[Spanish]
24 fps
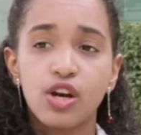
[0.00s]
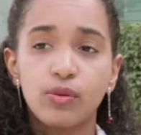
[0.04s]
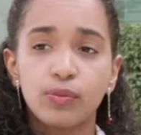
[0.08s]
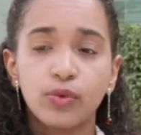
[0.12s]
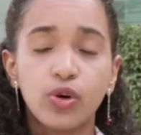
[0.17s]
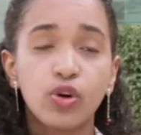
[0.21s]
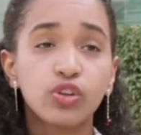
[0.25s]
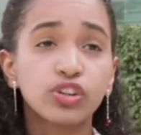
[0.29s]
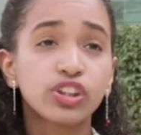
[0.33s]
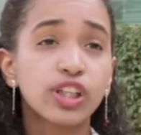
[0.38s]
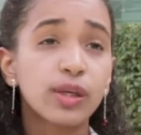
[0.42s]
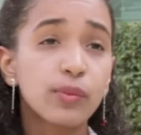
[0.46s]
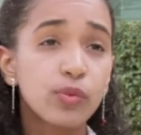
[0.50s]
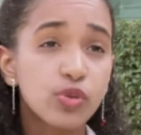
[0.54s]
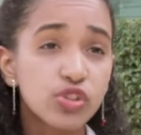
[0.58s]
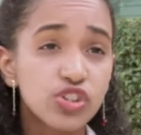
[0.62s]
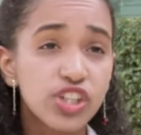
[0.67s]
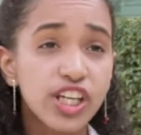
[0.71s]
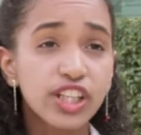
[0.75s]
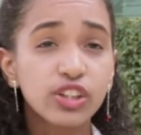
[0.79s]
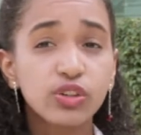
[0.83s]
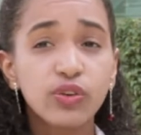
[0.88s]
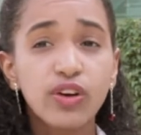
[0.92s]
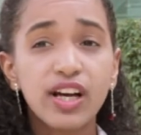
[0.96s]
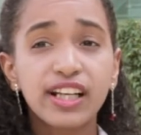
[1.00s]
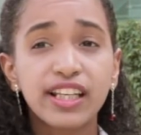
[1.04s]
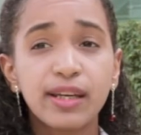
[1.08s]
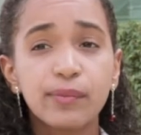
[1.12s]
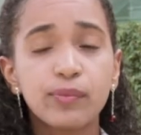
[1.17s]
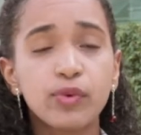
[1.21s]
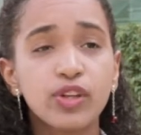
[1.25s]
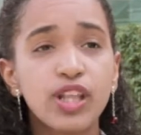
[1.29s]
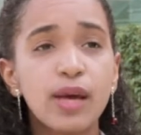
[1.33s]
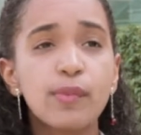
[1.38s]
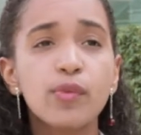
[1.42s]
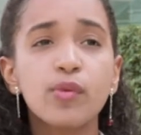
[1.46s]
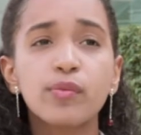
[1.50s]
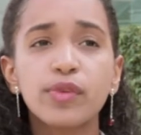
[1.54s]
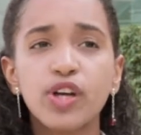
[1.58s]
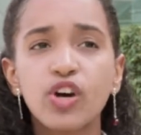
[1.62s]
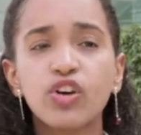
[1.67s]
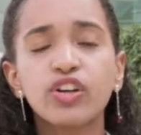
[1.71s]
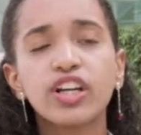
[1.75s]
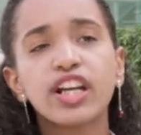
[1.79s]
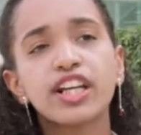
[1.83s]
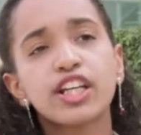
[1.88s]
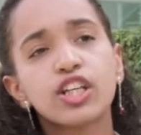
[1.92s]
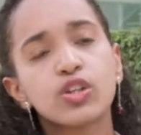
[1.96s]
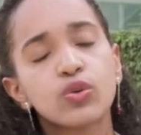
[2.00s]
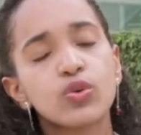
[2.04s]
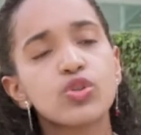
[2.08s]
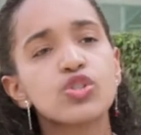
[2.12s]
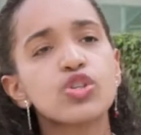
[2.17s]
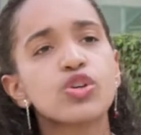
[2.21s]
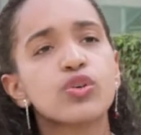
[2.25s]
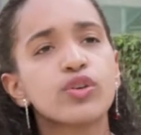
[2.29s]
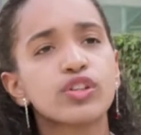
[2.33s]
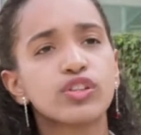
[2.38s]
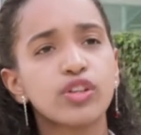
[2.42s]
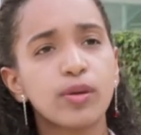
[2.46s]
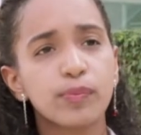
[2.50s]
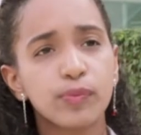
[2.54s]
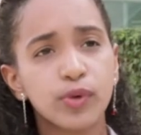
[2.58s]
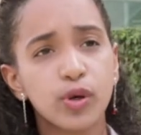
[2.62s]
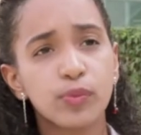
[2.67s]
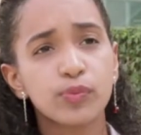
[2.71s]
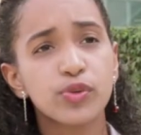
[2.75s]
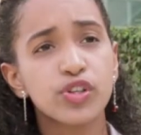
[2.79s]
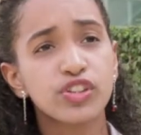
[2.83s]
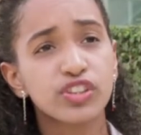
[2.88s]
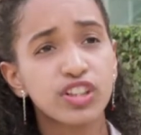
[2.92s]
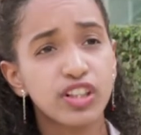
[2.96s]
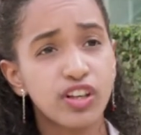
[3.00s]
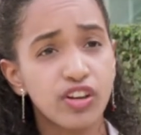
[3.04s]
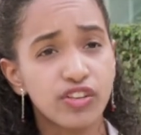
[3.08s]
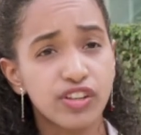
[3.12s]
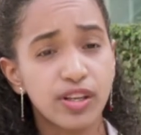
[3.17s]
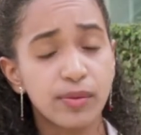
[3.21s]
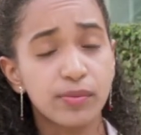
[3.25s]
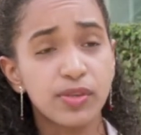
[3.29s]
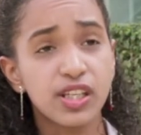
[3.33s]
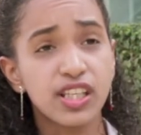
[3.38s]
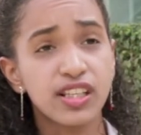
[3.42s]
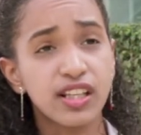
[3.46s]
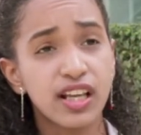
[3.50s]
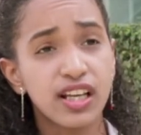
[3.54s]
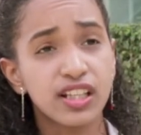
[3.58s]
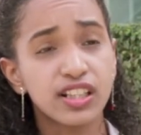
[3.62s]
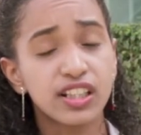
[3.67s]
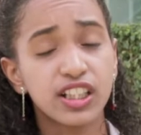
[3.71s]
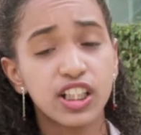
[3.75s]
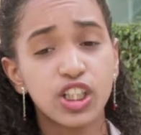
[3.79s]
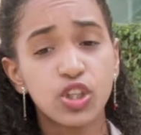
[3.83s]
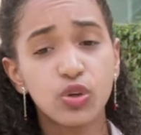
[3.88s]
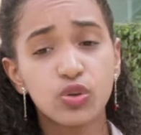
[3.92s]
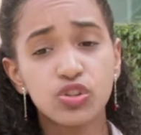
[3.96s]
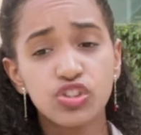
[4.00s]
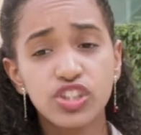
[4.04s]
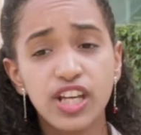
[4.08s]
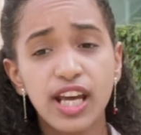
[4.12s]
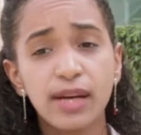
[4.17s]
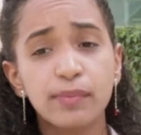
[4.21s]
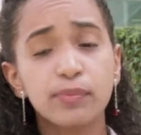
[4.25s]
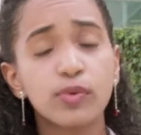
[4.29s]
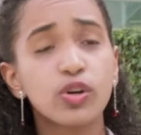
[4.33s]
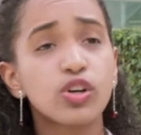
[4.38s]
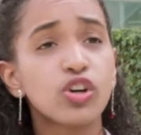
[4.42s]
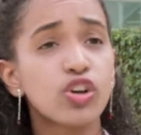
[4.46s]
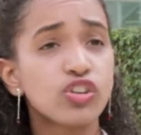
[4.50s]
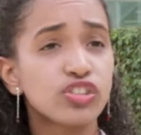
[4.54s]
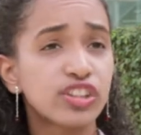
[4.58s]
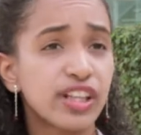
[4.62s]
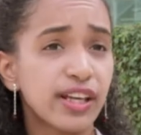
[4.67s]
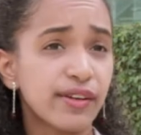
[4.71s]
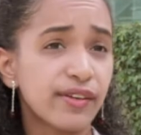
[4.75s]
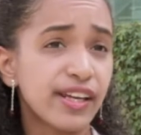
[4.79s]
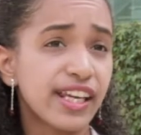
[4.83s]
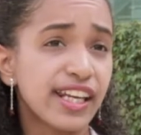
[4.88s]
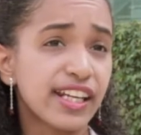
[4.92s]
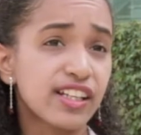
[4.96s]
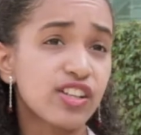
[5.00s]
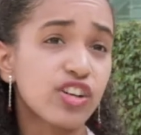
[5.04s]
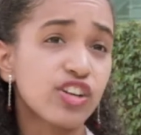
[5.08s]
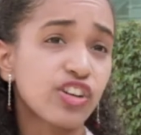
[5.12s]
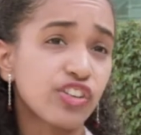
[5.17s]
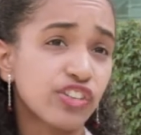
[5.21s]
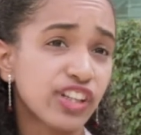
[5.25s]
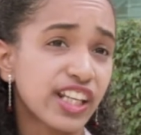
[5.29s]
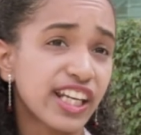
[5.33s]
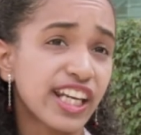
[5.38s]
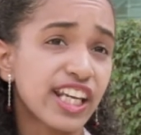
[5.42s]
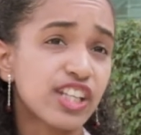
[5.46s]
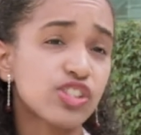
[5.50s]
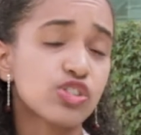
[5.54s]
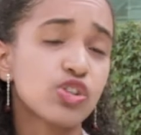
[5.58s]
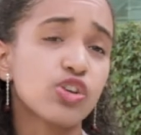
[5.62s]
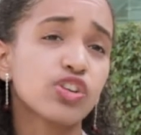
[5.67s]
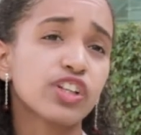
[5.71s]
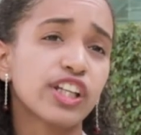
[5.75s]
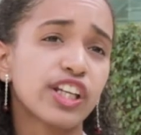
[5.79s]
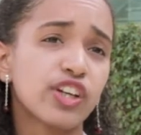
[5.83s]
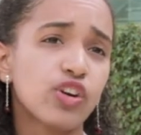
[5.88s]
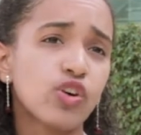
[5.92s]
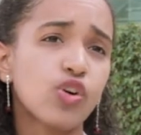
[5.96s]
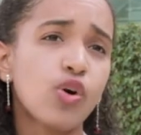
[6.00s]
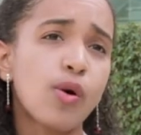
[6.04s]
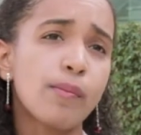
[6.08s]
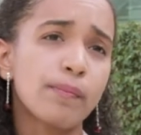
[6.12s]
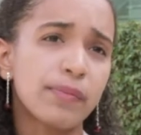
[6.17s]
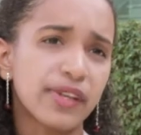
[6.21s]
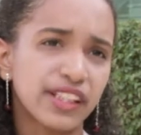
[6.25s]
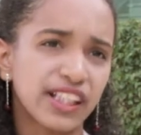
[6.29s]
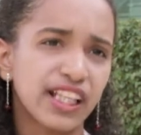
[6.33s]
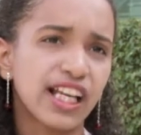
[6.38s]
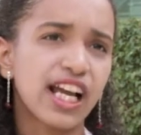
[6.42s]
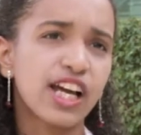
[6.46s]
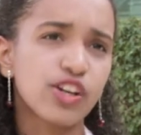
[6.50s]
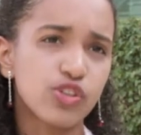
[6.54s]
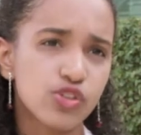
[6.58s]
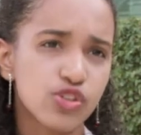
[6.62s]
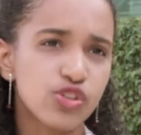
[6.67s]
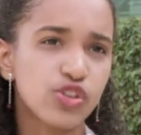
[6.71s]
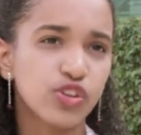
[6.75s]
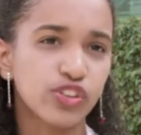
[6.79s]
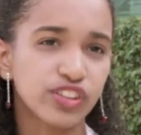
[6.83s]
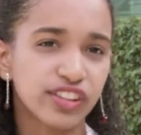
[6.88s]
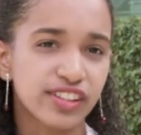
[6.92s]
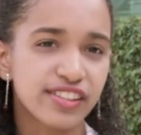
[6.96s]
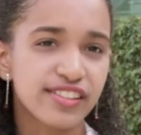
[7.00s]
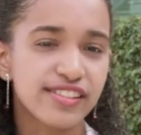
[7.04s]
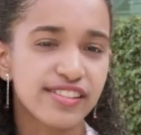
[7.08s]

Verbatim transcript: contribuyendo a que podamos mejorar incluso nuestro propio estilo de vida y luchar por los deberes y derechos que nos competen a nosotros.